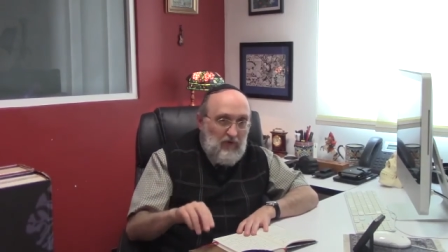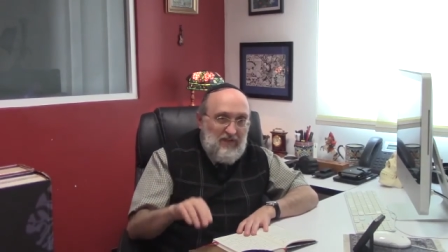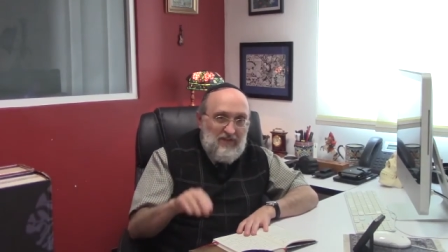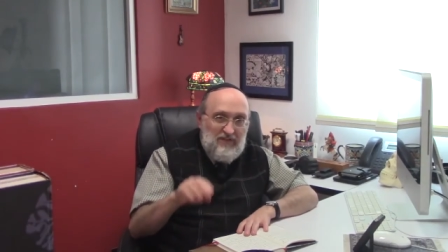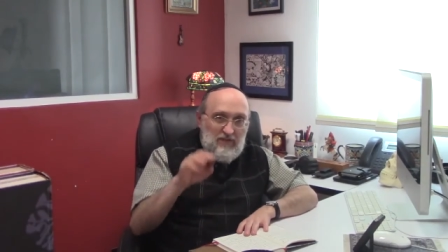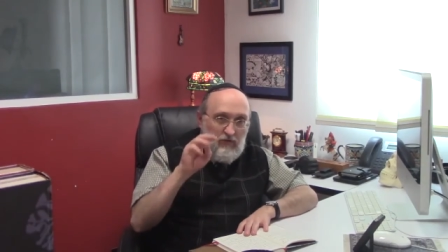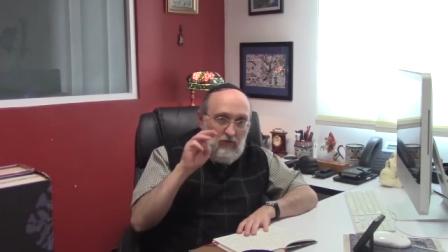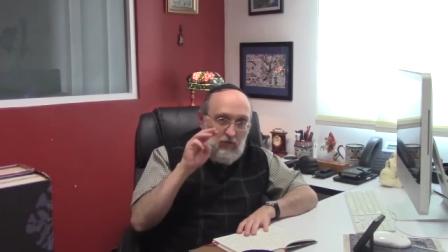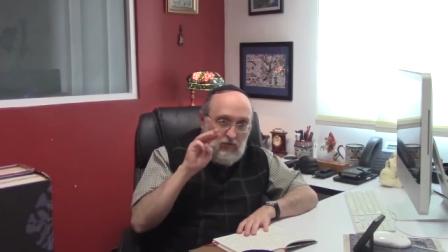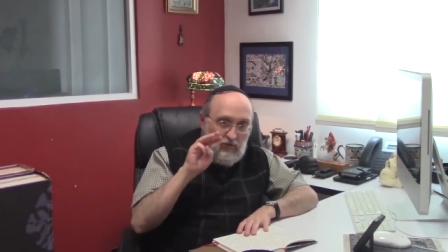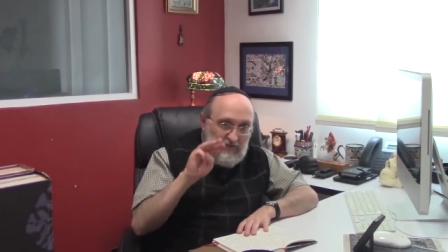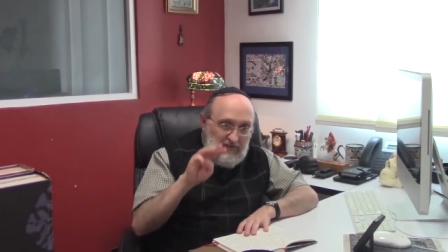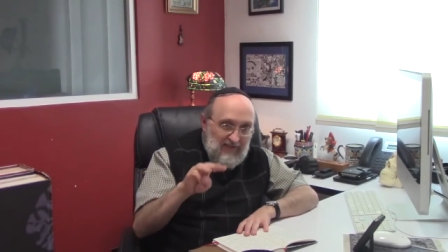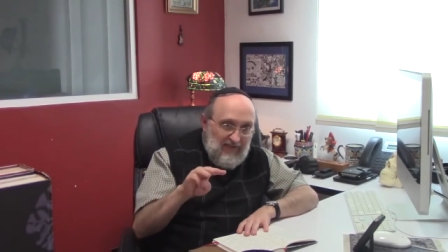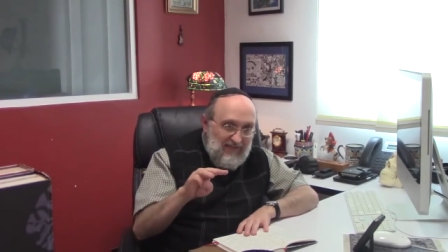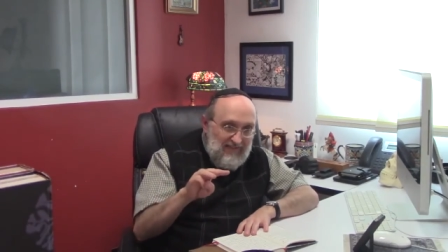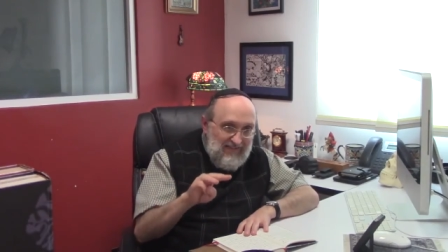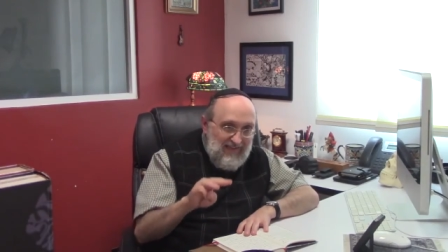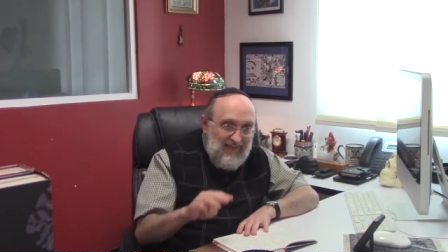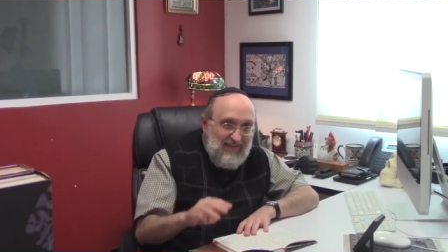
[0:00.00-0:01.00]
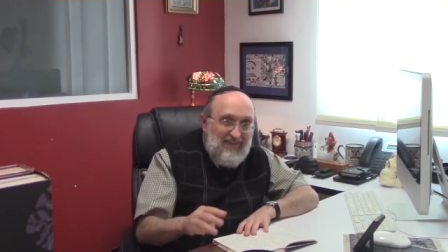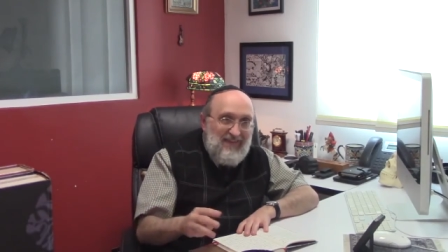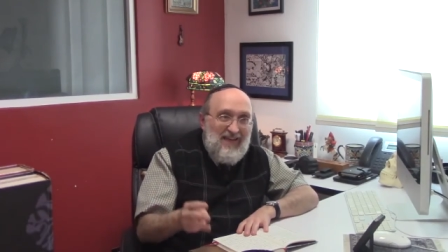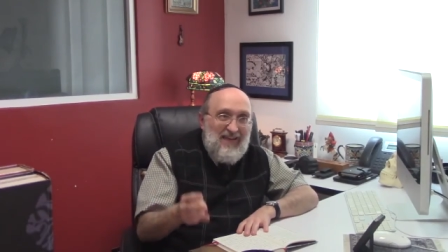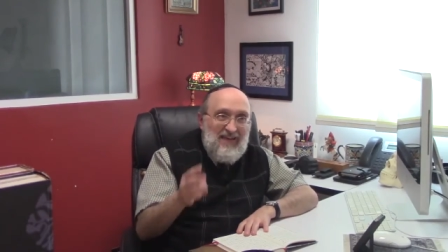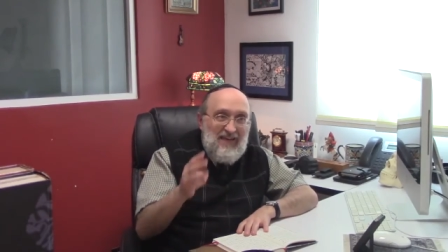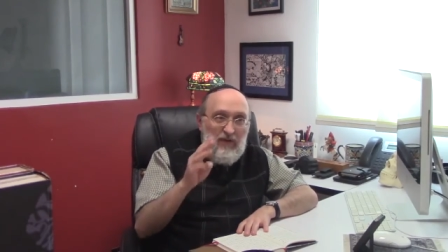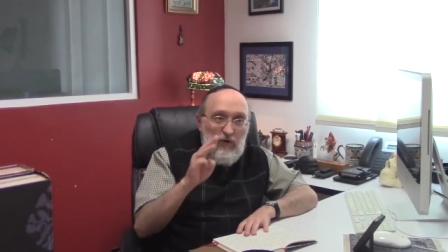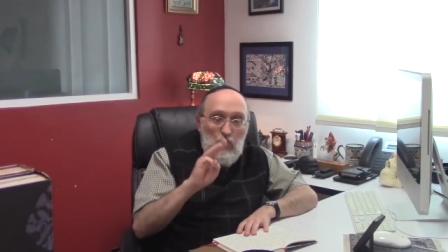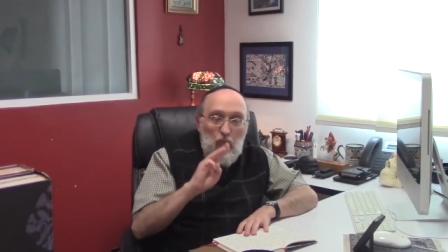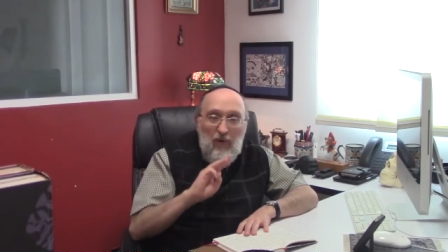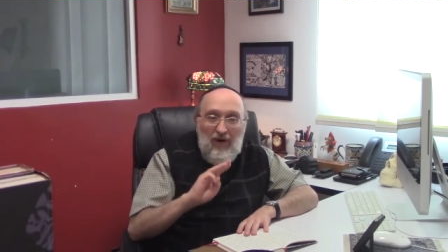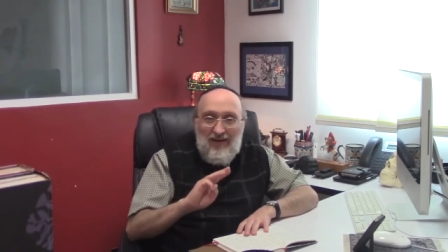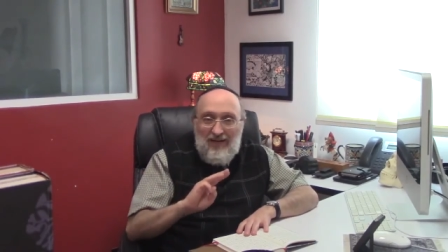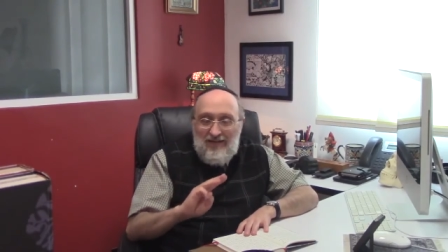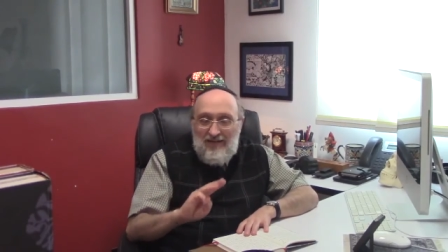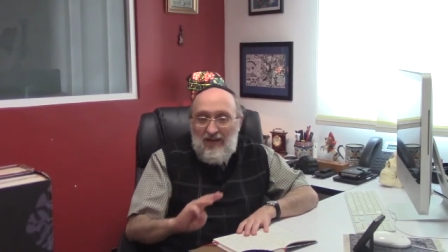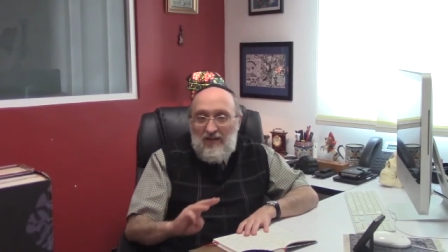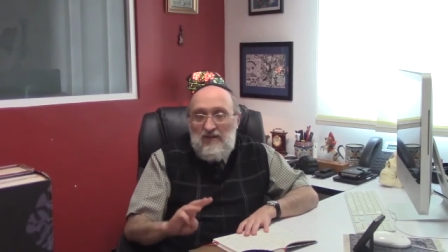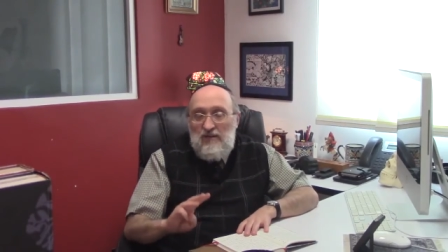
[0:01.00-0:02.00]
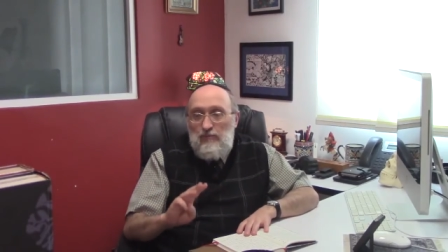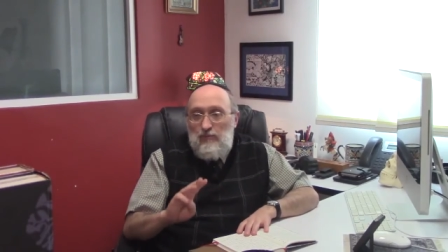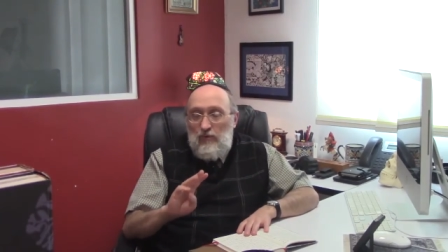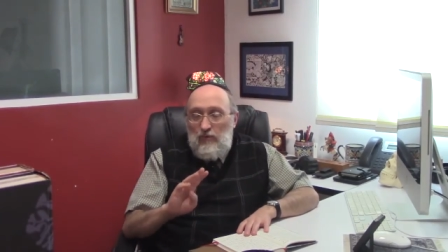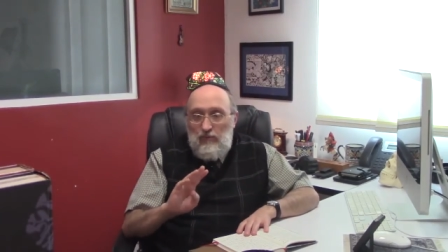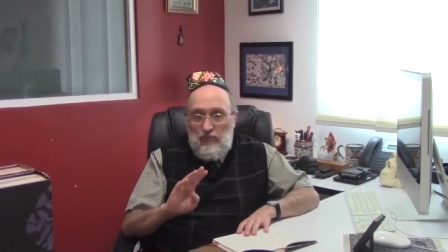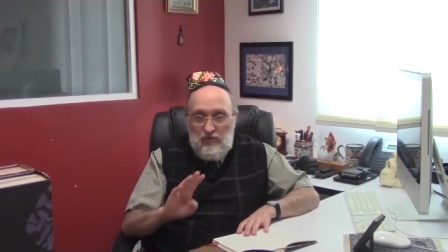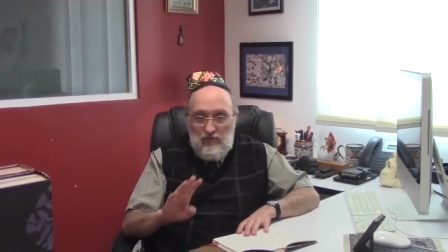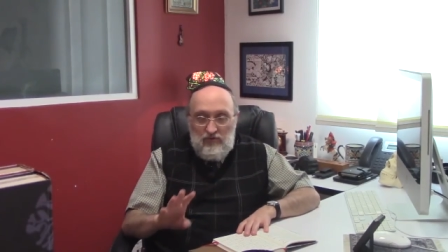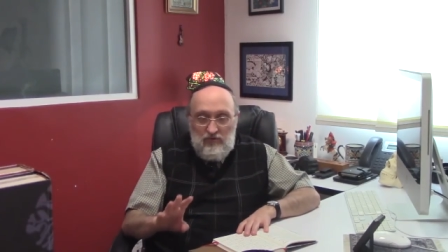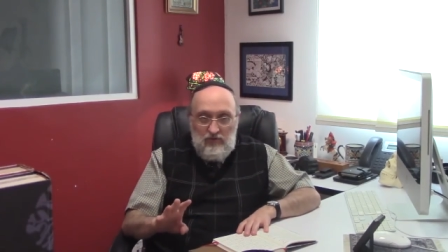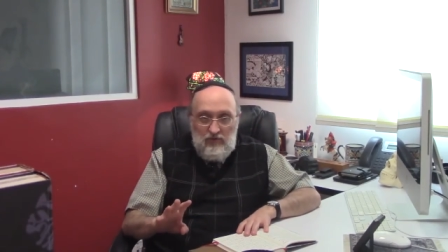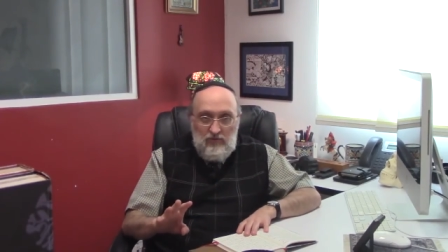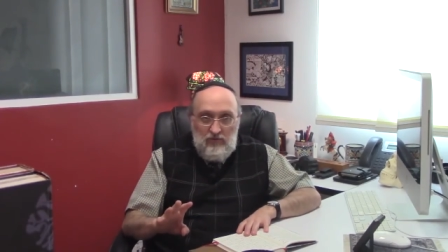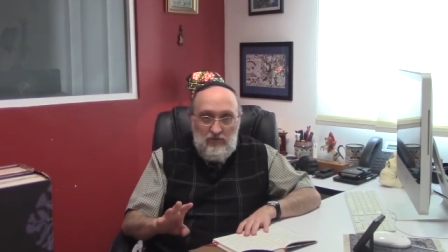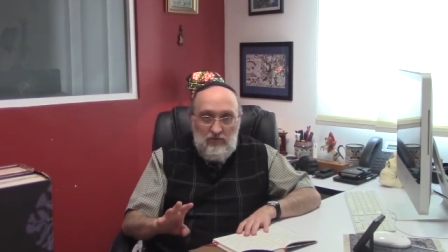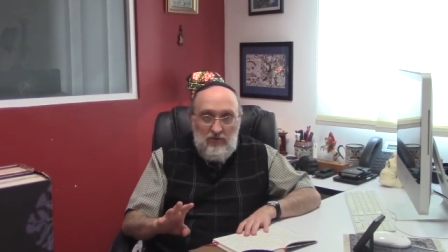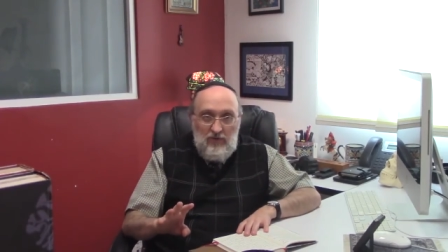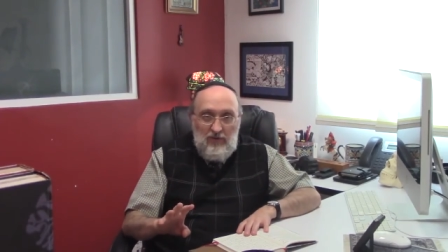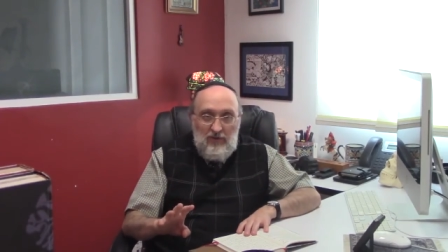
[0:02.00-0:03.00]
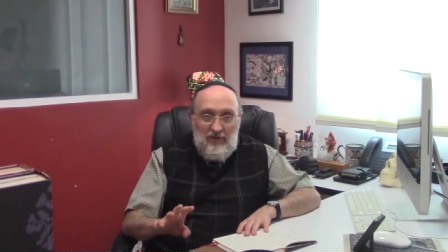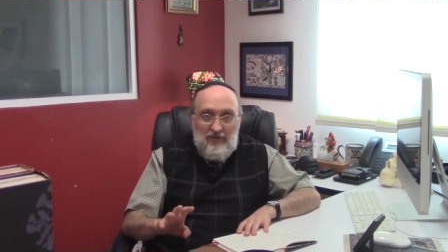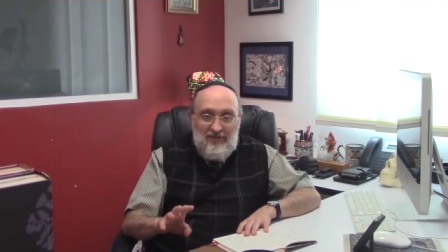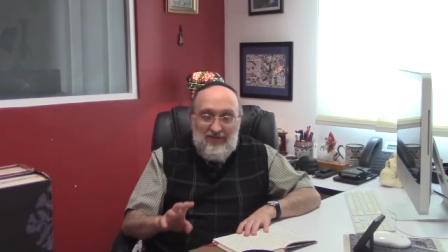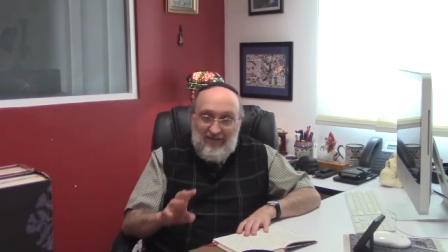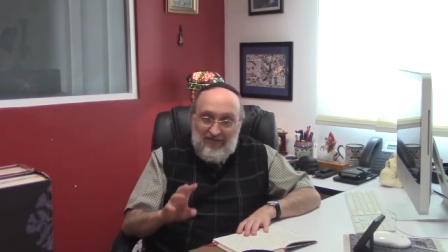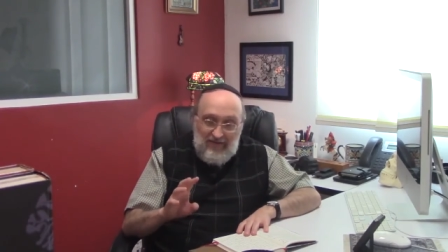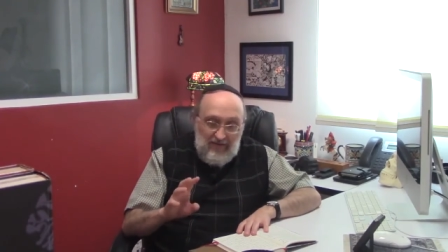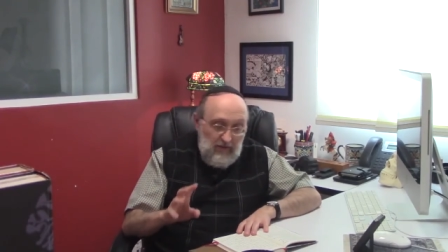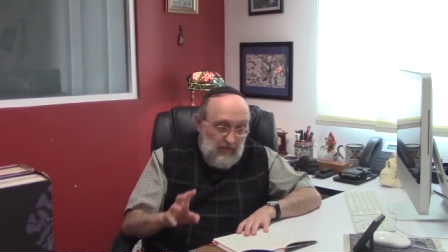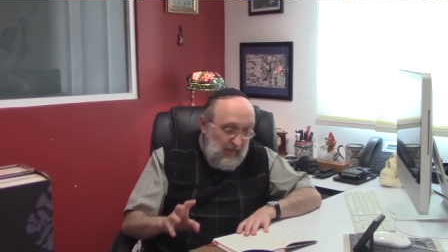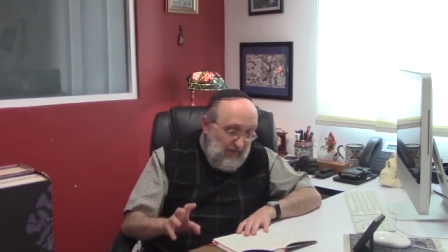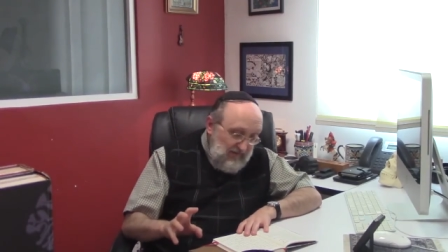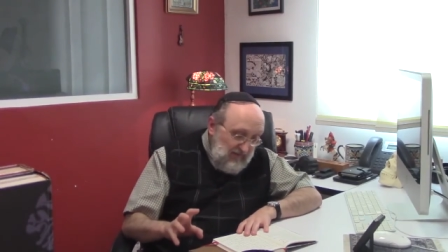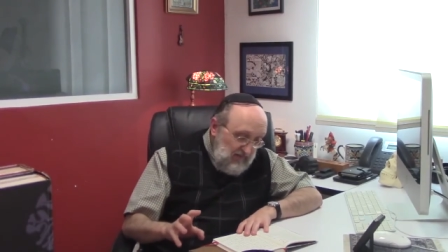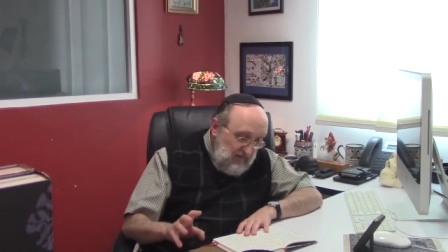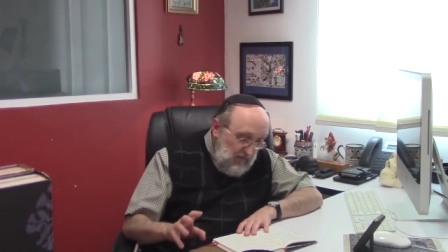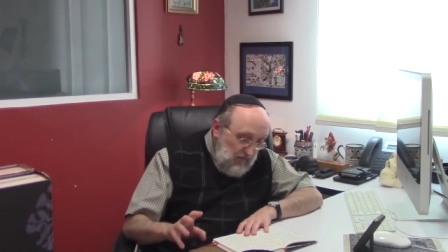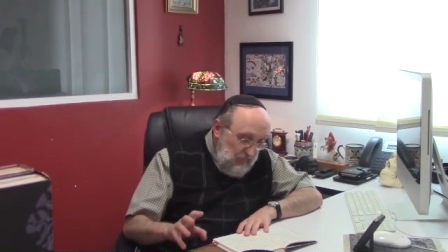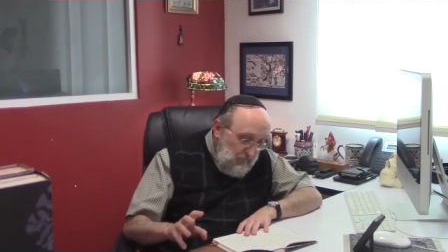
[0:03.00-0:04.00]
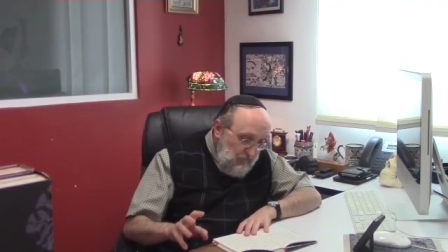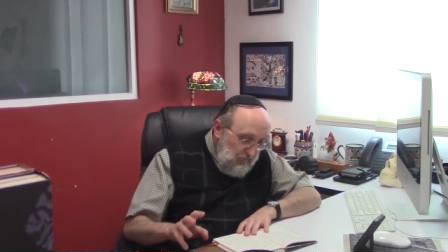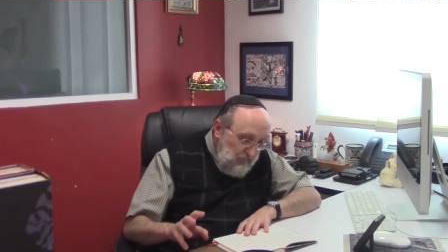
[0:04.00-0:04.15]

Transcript: sino los tres y en igualdad de proporción de relevancia.